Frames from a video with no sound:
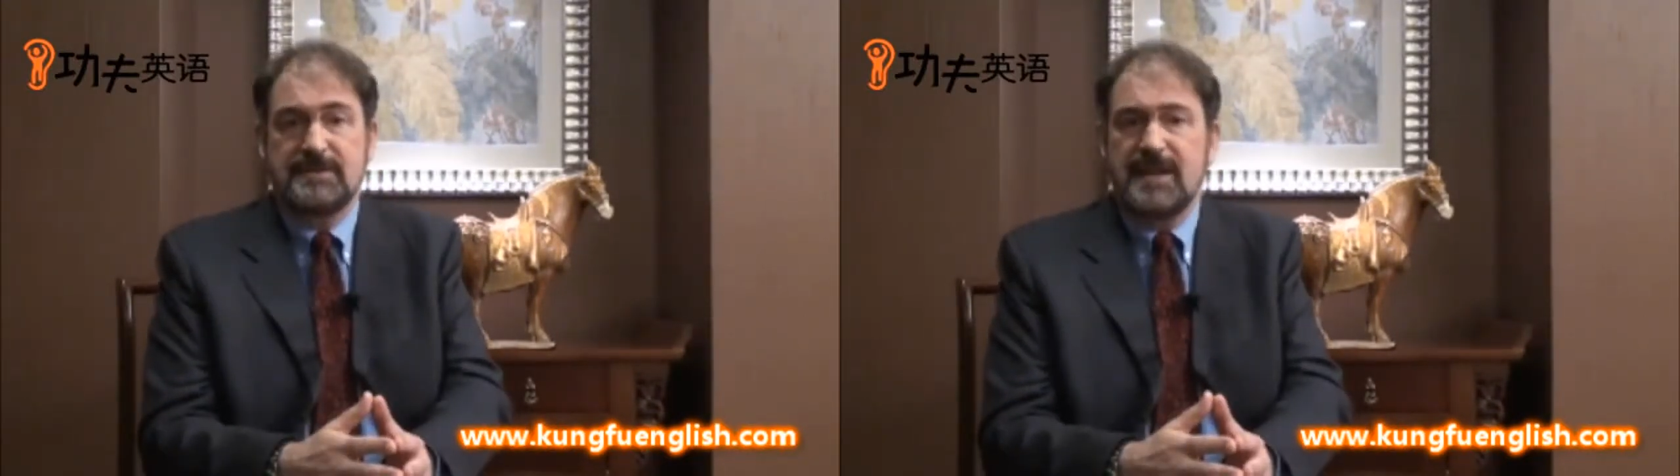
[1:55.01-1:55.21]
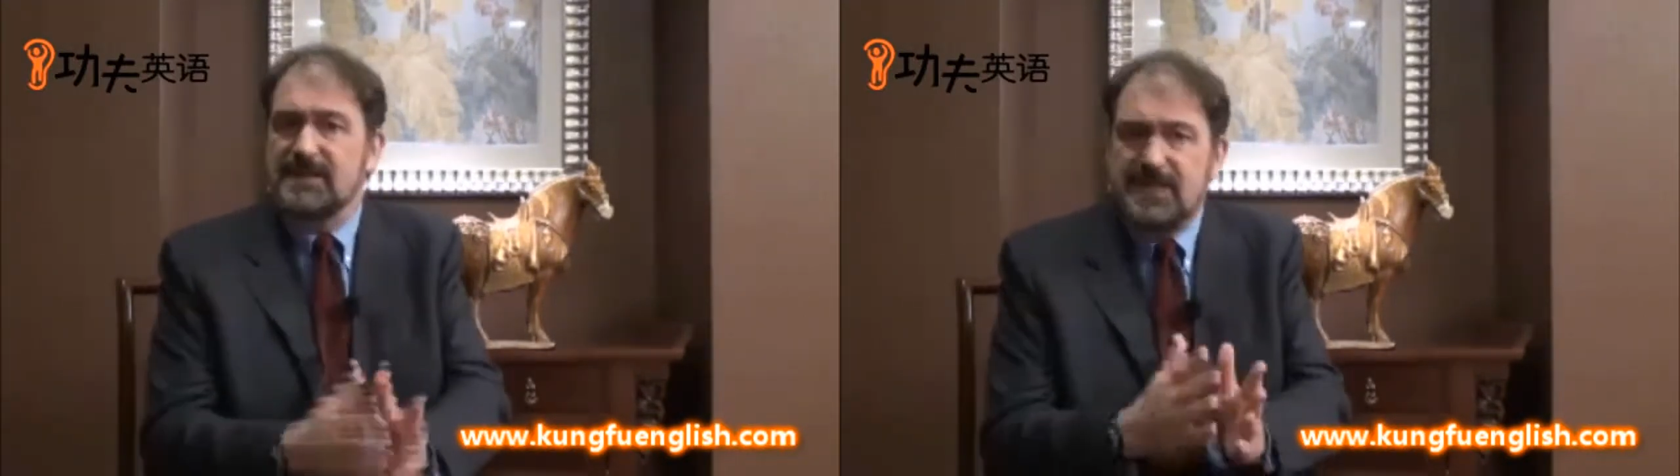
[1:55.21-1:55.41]

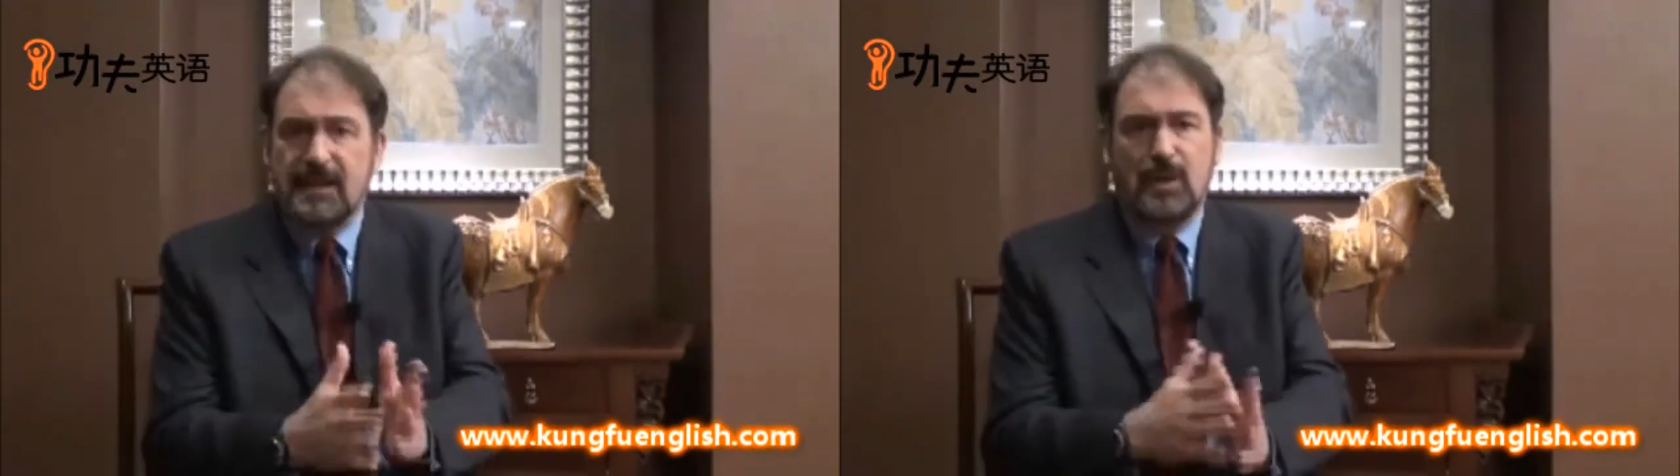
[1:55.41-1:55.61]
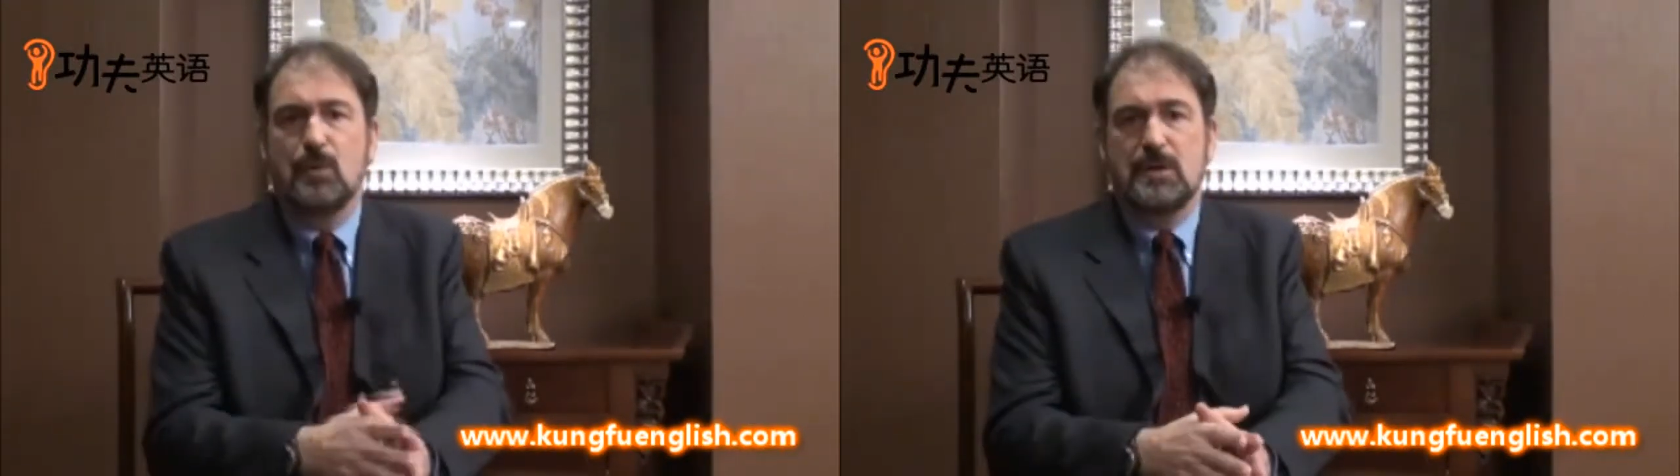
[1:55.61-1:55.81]
在
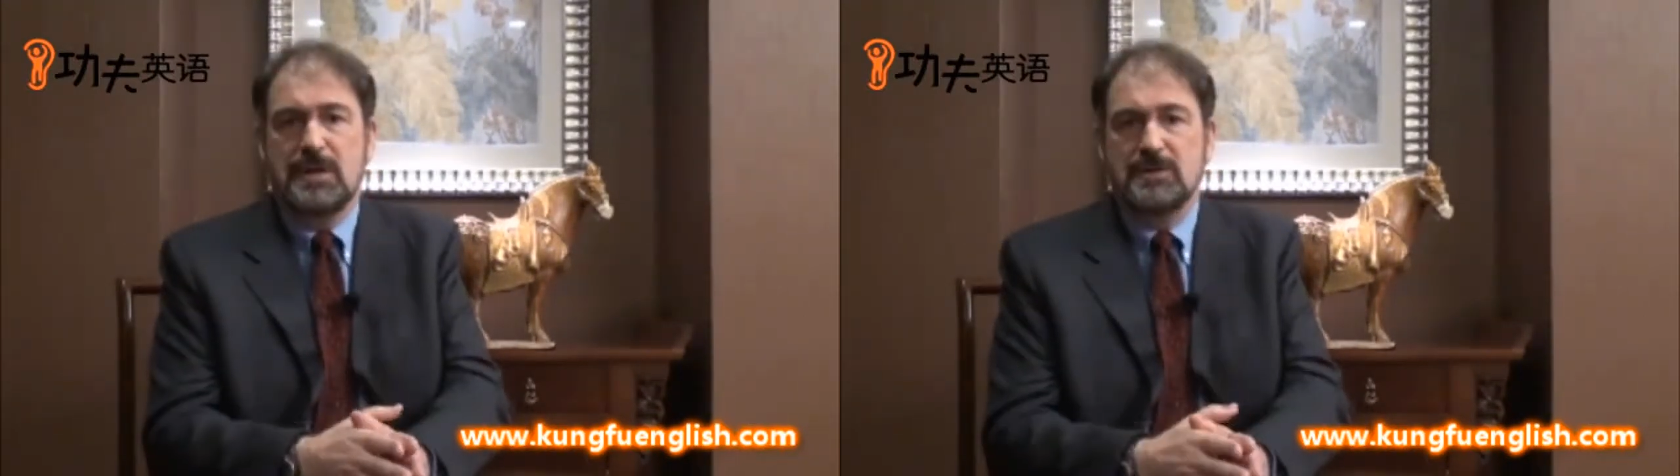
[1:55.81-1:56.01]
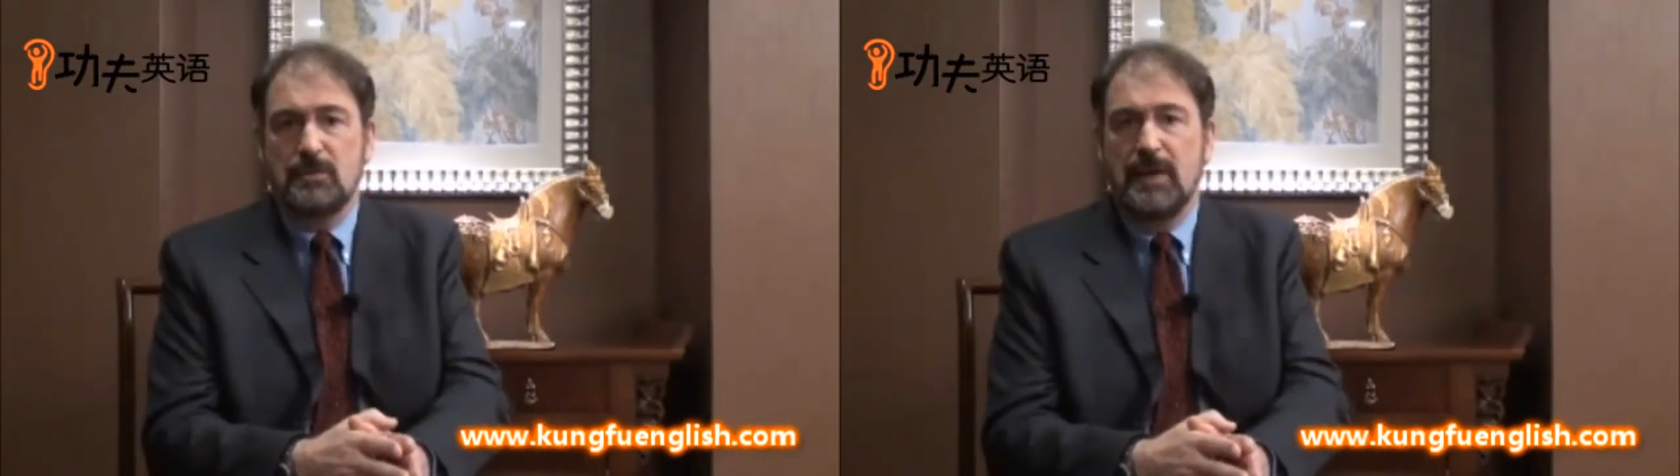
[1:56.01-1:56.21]
这个过
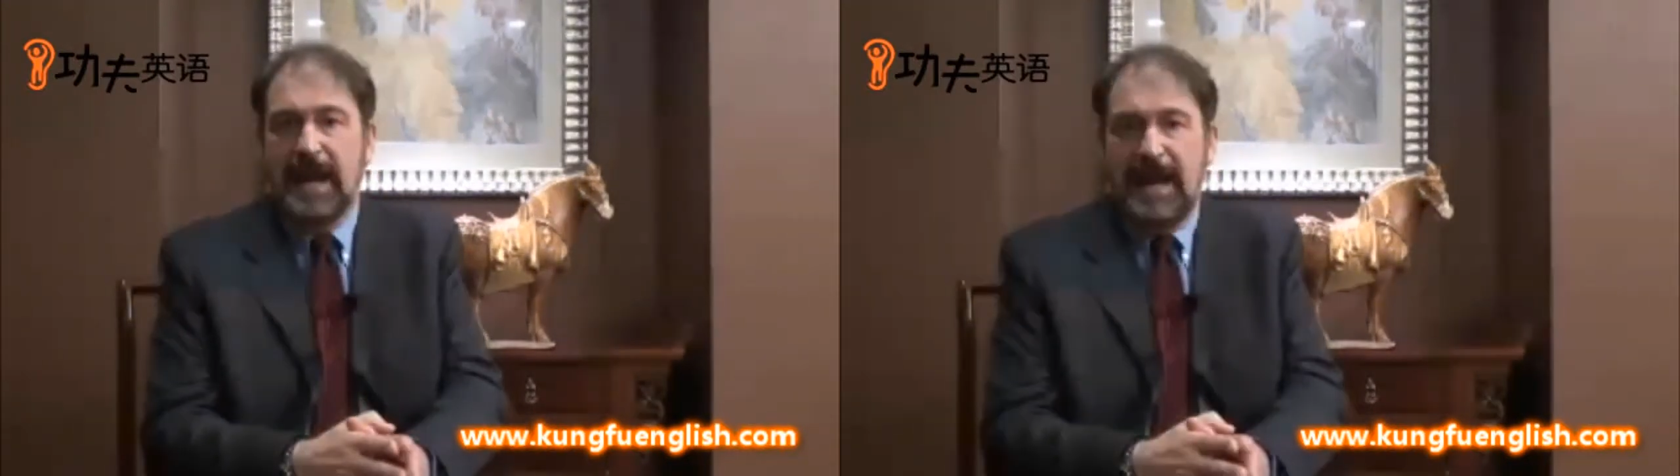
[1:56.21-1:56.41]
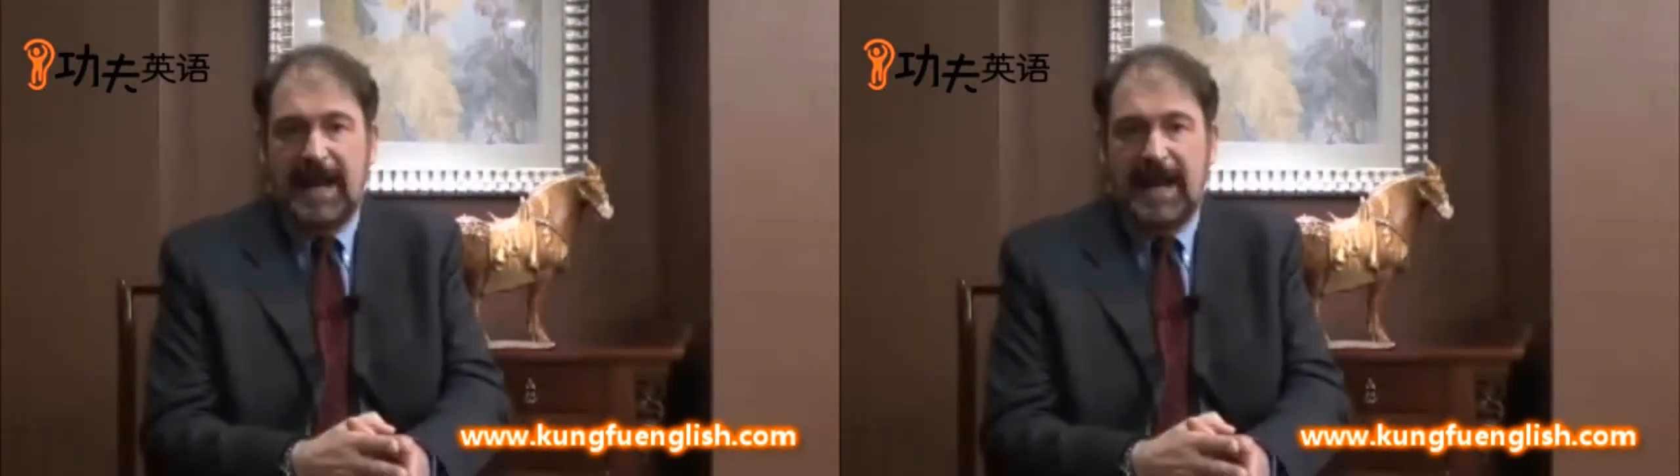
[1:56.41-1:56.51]
程中，